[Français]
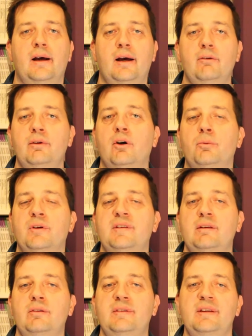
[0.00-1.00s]
a lui
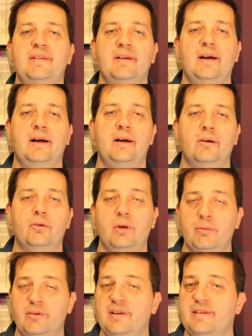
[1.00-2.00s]
remporté le titre à
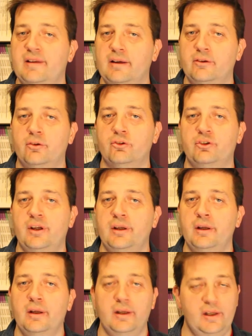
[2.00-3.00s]
OM25
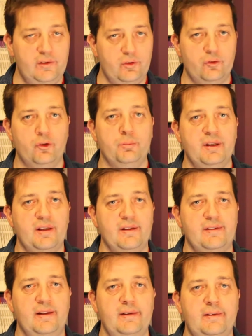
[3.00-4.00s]
d'Angers et ce sans perdre un
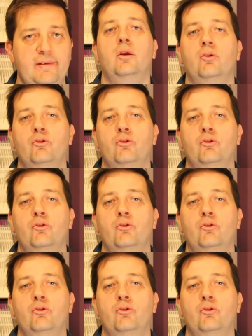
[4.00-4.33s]
set.